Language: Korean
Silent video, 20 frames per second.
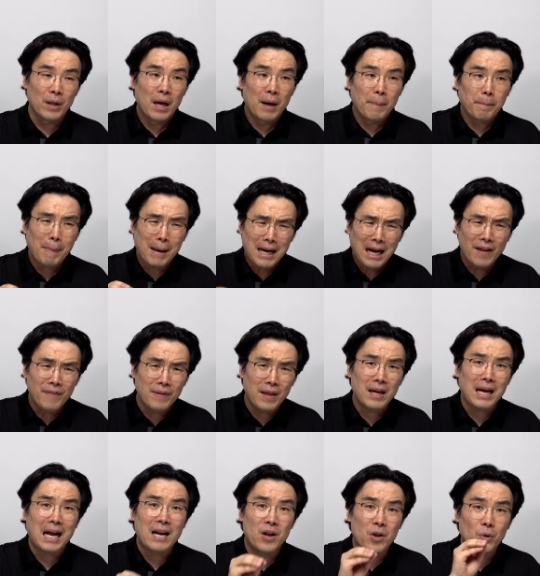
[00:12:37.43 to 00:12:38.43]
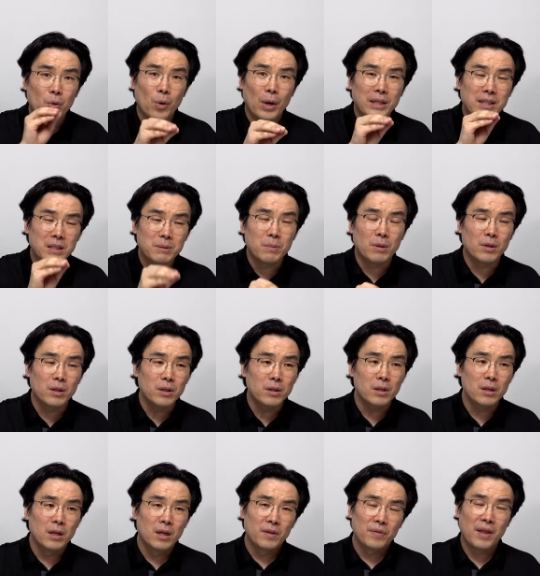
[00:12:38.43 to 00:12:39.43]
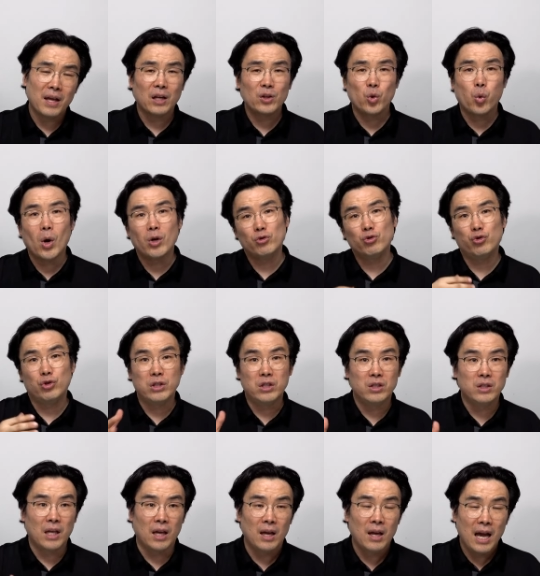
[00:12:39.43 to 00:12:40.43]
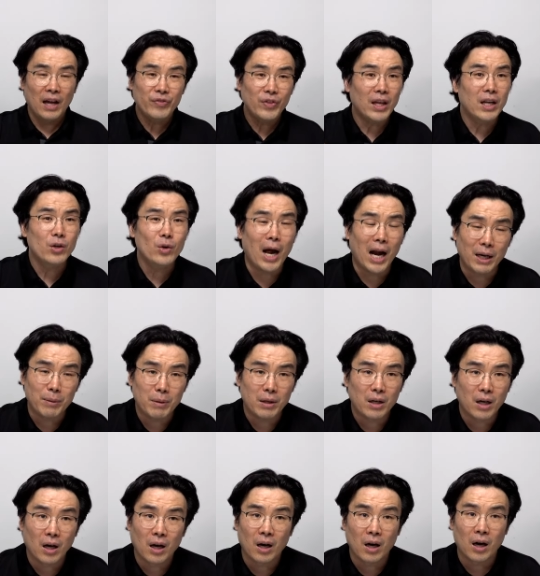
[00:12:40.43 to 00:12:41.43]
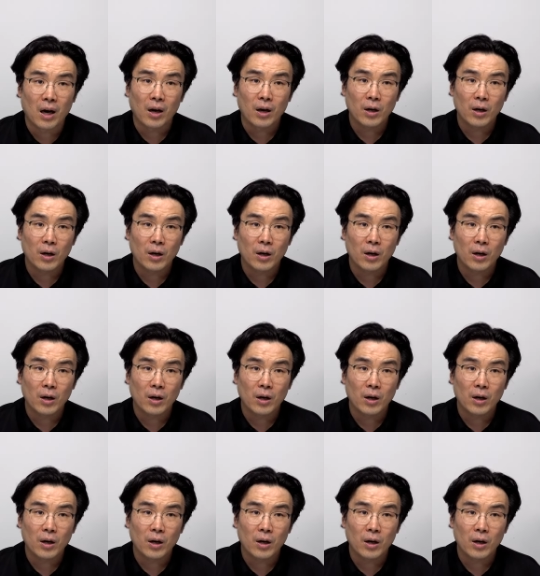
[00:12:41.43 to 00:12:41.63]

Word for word: 빨간당 가려고 했으면은 내가 도와줄 수 있는데 했다는 거 아닙니까?